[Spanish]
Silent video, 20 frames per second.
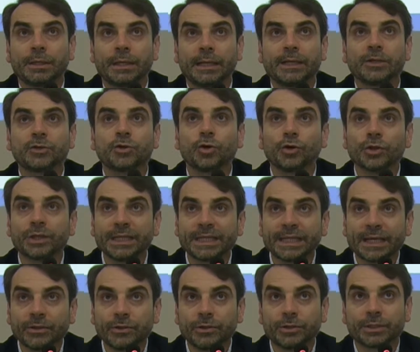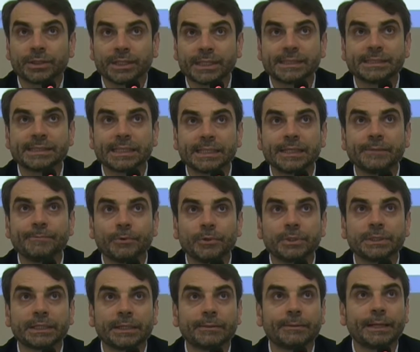el coordinador de ese equipo
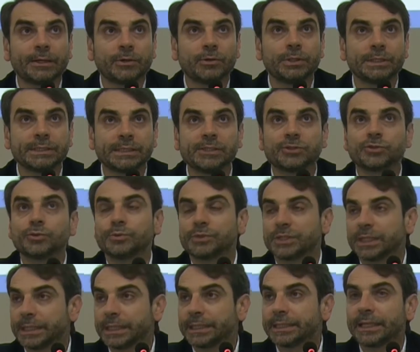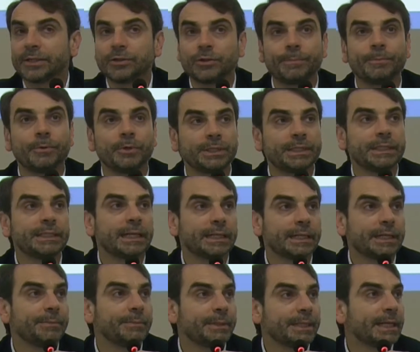de trabajo es el subsecretario de Política
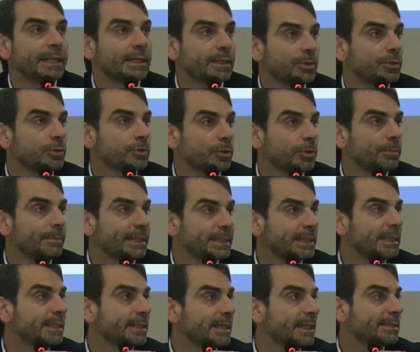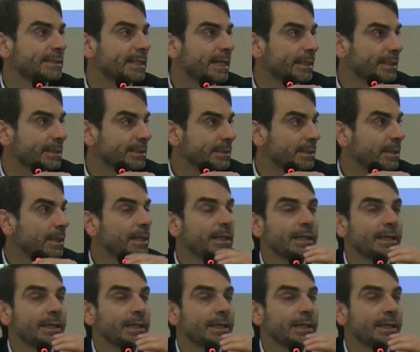Criminal, el doctor Martín Casares.